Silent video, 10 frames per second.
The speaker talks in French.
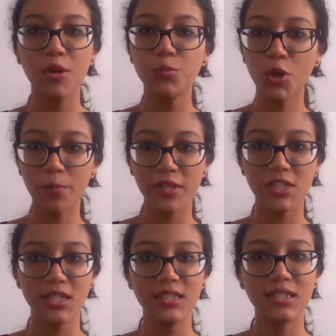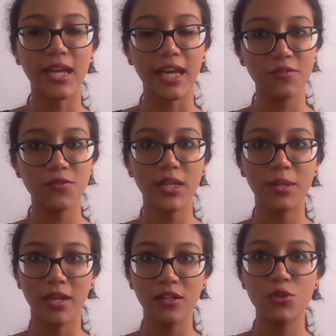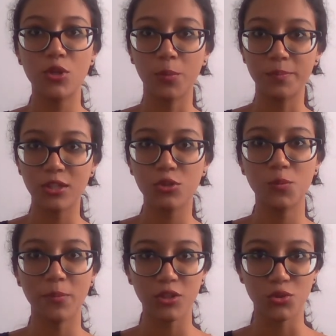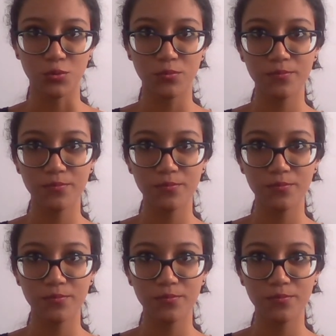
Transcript: pour empêcher qu'ils n'arrivent dans les mains de l'Empire du Marteau.